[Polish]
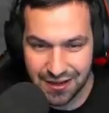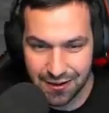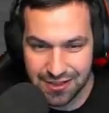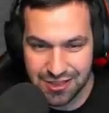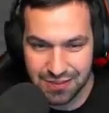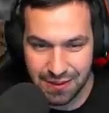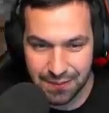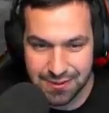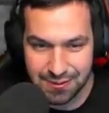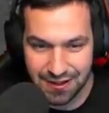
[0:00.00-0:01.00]
Chociaż ty mnie
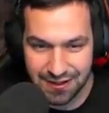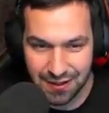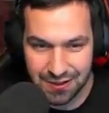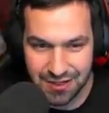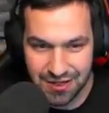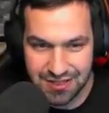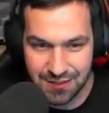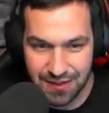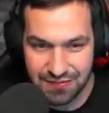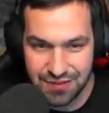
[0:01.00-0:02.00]
posłuchaj, chodź. No,
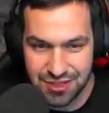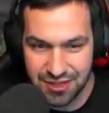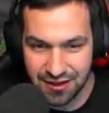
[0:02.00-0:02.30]
zobacz, widzisz,